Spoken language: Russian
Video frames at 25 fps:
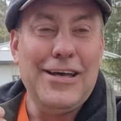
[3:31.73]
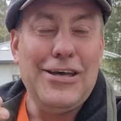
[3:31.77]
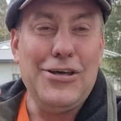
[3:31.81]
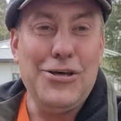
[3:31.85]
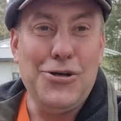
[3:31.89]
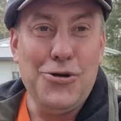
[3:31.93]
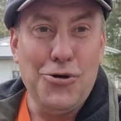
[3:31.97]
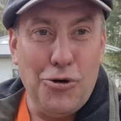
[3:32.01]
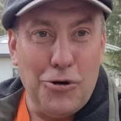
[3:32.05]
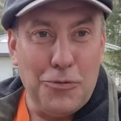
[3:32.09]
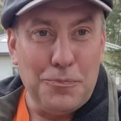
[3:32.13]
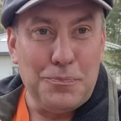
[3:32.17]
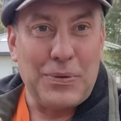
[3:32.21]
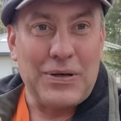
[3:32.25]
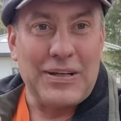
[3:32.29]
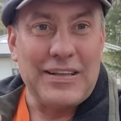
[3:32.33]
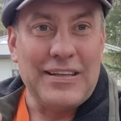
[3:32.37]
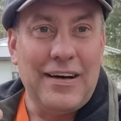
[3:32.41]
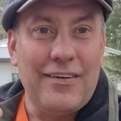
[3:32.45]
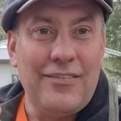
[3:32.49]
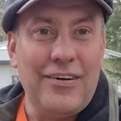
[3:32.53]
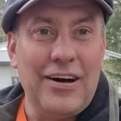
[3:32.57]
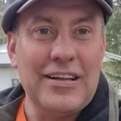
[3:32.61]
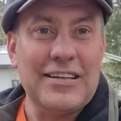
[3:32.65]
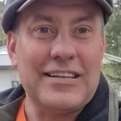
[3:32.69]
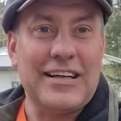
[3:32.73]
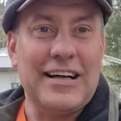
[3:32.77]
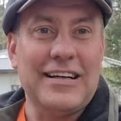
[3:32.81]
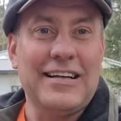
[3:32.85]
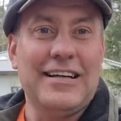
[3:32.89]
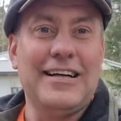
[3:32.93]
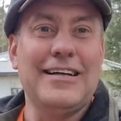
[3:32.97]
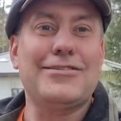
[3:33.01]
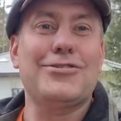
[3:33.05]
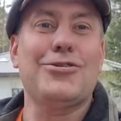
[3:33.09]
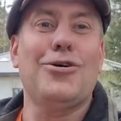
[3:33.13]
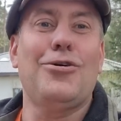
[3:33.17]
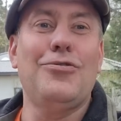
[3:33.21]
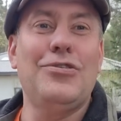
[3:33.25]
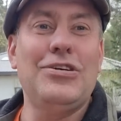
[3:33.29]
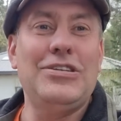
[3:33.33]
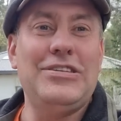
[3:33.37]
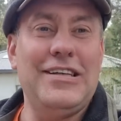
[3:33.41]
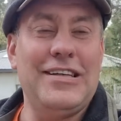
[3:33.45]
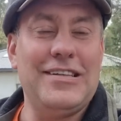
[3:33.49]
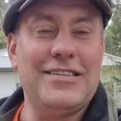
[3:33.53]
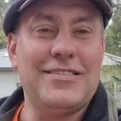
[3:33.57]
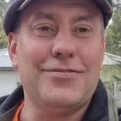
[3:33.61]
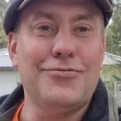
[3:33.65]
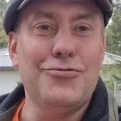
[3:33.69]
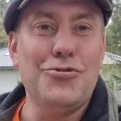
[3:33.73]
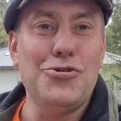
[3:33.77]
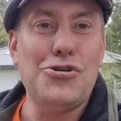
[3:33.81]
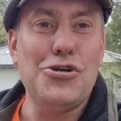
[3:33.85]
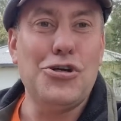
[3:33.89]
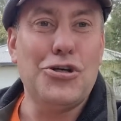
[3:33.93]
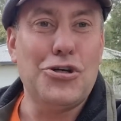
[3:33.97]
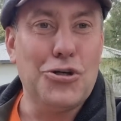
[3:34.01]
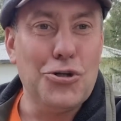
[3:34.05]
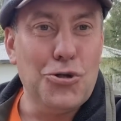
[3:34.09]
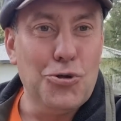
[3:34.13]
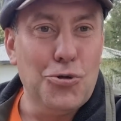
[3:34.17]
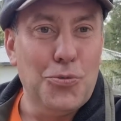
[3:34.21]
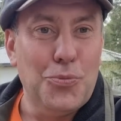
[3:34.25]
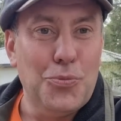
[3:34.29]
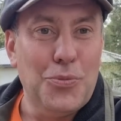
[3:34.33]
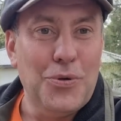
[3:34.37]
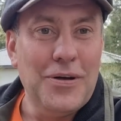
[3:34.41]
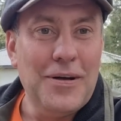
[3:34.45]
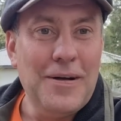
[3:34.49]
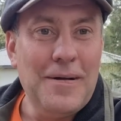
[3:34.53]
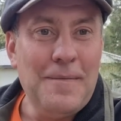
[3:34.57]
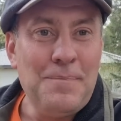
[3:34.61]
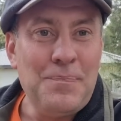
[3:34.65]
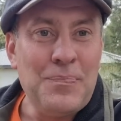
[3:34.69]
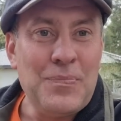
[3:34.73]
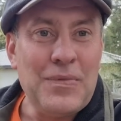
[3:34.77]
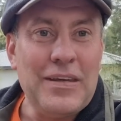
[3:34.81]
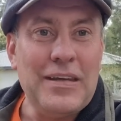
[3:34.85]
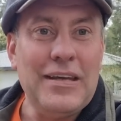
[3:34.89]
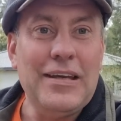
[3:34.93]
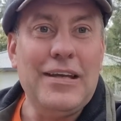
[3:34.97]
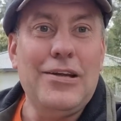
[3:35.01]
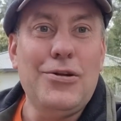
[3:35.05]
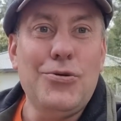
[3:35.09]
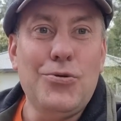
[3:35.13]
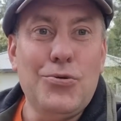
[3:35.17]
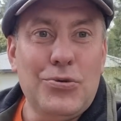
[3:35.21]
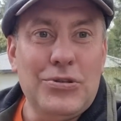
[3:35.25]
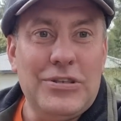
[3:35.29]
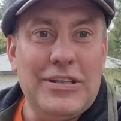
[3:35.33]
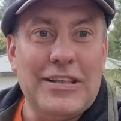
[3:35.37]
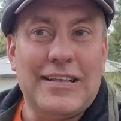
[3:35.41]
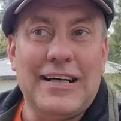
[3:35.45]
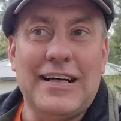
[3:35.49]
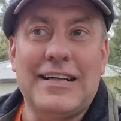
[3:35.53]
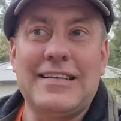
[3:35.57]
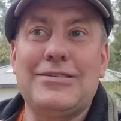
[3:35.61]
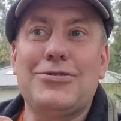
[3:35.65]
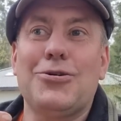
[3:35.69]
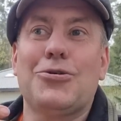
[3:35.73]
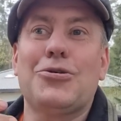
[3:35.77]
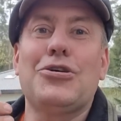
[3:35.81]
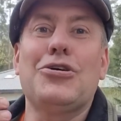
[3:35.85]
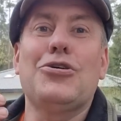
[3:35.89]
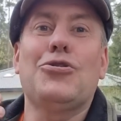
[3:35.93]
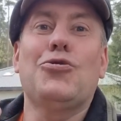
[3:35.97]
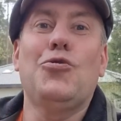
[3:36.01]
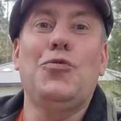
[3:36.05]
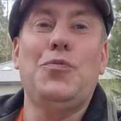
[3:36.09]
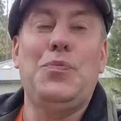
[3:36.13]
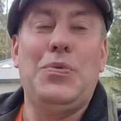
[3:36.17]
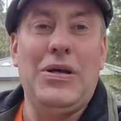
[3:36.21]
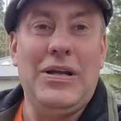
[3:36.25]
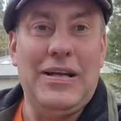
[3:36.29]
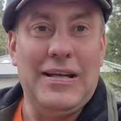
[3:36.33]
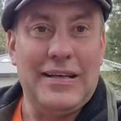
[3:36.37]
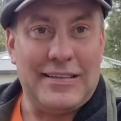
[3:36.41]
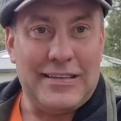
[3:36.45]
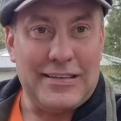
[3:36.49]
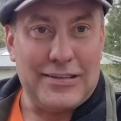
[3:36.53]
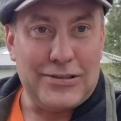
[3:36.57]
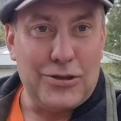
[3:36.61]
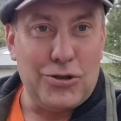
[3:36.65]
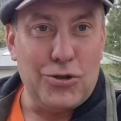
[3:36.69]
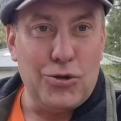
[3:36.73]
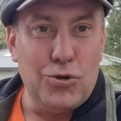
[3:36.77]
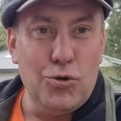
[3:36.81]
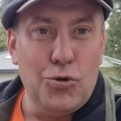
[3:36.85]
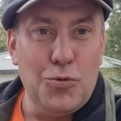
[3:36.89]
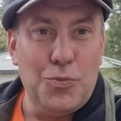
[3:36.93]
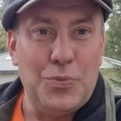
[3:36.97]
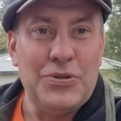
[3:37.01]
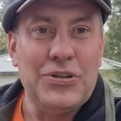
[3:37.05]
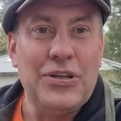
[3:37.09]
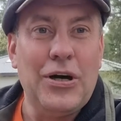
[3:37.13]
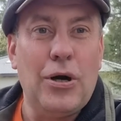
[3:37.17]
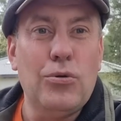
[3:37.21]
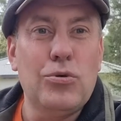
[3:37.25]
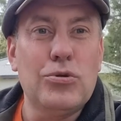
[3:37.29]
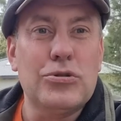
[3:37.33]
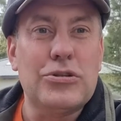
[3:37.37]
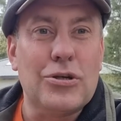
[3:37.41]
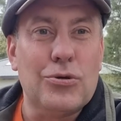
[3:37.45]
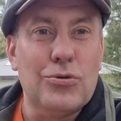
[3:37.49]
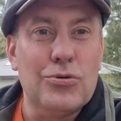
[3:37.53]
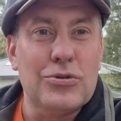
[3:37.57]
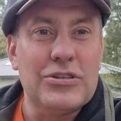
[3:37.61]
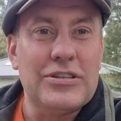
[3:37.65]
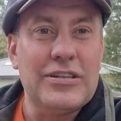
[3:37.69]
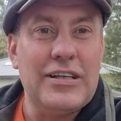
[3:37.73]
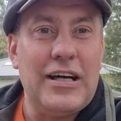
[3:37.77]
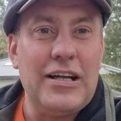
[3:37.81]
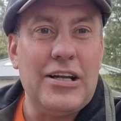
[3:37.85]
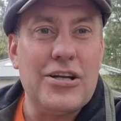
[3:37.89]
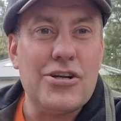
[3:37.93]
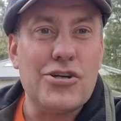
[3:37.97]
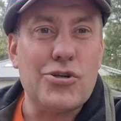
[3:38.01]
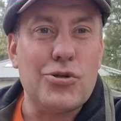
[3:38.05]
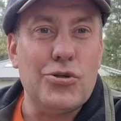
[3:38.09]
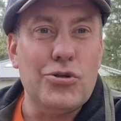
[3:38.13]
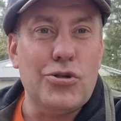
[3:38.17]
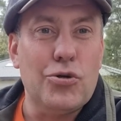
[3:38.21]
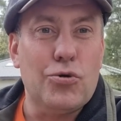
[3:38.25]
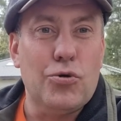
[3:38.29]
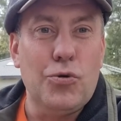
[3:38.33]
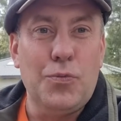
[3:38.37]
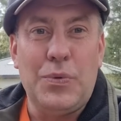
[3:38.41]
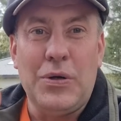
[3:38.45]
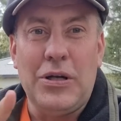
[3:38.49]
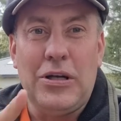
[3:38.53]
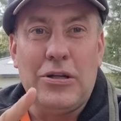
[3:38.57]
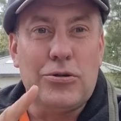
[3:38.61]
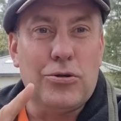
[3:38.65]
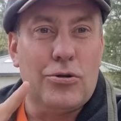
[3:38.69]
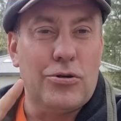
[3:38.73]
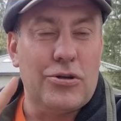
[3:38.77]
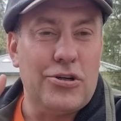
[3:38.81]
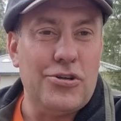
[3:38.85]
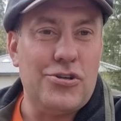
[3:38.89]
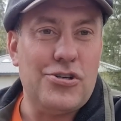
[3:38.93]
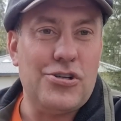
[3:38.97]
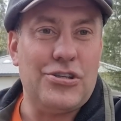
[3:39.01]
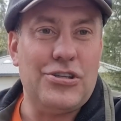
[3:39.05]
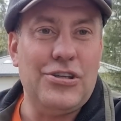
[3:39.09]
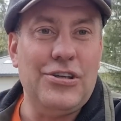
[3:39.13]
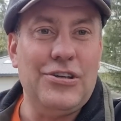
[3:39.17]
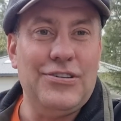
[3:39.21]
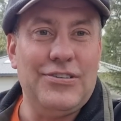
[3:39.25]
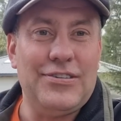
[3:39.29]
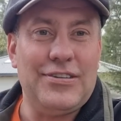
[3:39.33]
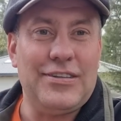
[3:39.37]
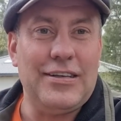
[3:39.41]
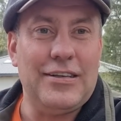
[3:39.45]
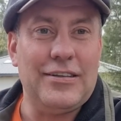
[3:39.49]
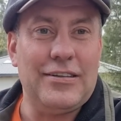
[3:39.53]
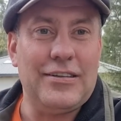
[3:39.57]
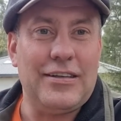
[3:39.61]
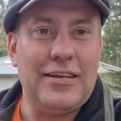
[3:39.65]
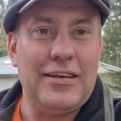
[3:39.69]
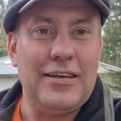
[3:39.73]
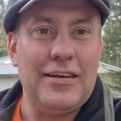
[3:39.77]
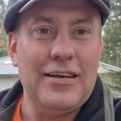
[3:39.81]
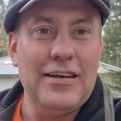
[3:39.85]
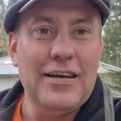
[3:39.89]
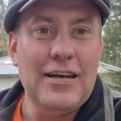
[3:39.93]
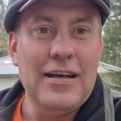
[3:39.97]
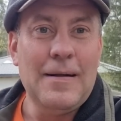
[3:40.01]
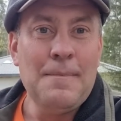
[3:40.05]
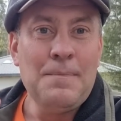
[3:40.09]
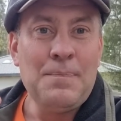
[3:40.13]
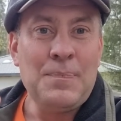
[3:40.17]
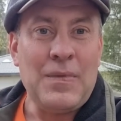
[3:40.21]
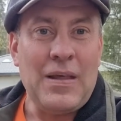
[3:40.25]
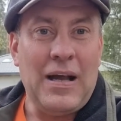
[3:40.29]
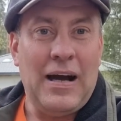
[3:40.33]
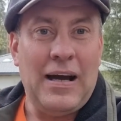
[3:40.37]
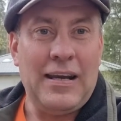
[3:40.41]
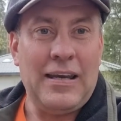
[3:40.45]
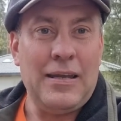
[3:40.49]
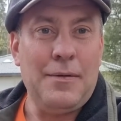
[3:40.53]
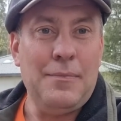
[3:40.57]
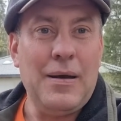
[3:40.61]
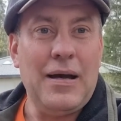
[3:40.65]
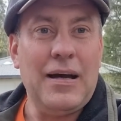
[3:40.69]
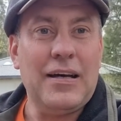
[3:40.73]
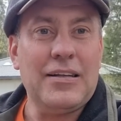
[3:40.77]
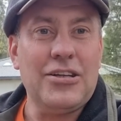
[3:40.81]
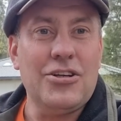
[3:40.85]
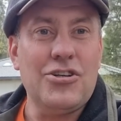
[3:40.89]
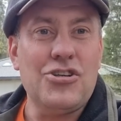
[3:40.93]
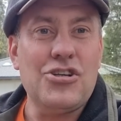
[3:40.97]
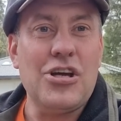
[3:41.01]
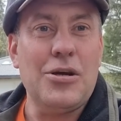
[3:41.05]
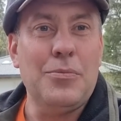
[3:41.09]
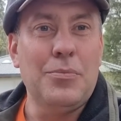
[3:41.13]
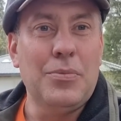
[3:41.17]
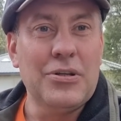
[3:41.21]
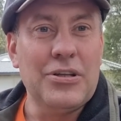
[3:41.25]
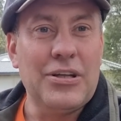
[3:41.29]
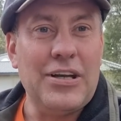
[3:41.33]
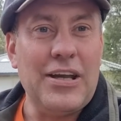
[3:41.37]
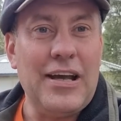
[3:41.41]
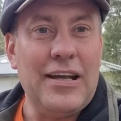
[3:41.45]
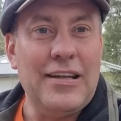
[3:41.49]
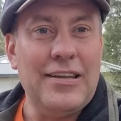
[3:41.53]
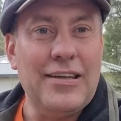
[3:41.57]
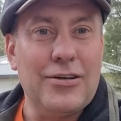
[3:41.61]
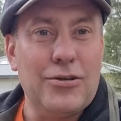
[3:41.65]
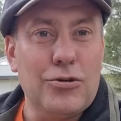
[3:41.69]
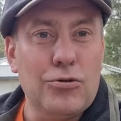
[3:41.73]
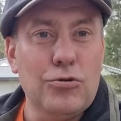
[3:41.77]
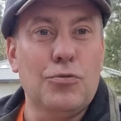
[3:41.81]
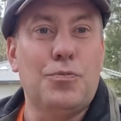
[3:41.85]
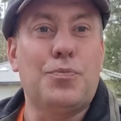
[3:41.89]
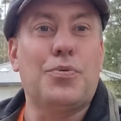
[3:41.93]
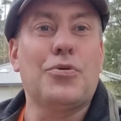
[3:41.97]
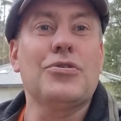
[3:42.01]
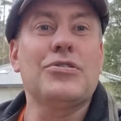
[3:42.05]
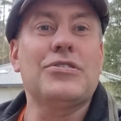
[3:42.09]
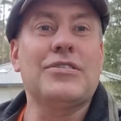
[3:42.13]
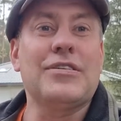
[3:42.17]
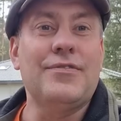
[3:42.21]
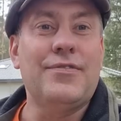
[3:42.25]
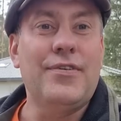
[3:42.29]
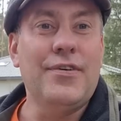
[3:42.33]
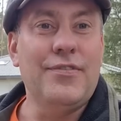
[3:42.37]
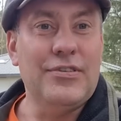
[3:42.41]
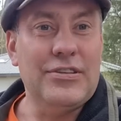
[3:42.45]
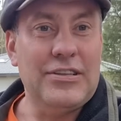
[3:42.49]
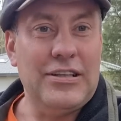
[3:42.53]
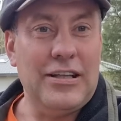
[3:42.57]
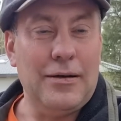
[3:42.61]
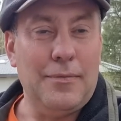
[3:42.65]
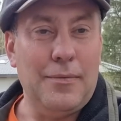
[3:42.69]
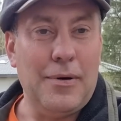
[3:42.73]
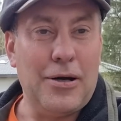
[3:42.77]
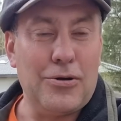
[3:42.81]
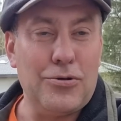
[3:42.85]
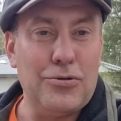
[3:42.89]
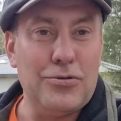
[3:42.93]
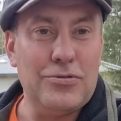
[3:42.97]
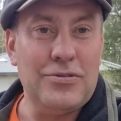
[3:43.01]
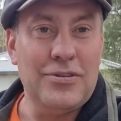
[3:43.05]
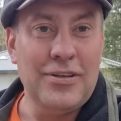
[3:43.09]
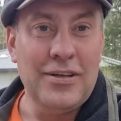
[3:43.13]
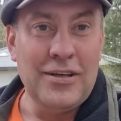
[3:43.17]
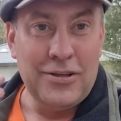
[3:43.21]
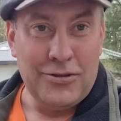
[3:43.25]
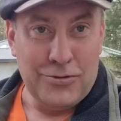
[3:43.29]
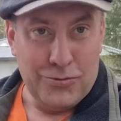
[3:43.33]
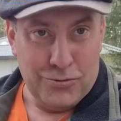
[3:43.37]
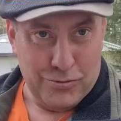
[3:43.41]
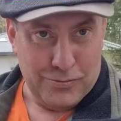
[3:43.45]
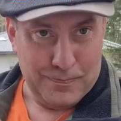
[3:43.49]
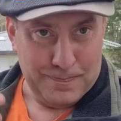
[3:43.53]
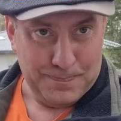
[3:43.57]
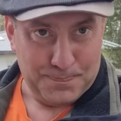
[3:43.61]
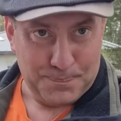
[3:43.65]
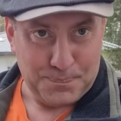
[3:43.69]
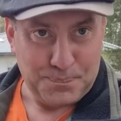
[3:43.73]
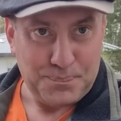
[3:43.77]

и он продавал как готовый действующий клуб. И люди, которые купили этот клуб, на утро узнали, что они купили только четыре стенки. А ребята, чей был реальный клуб, просто вывезли оборот, ну,